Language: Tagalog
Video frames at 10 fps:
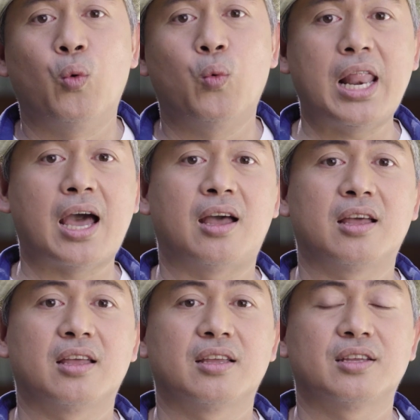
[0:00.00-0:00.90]
Wala.
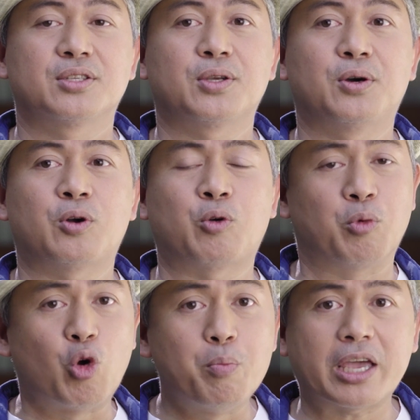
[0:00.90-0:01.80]
So
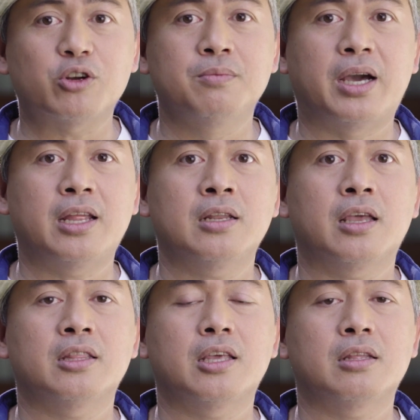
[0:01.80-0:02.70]
kung meron man
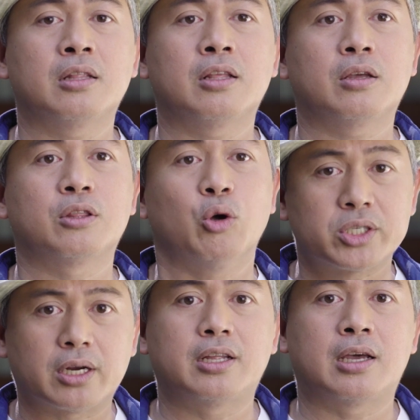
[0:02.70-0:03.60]
and then
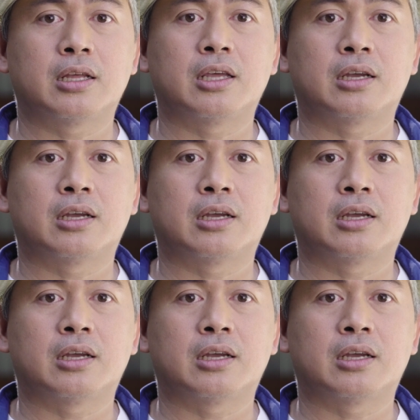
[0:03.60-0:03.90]
those are the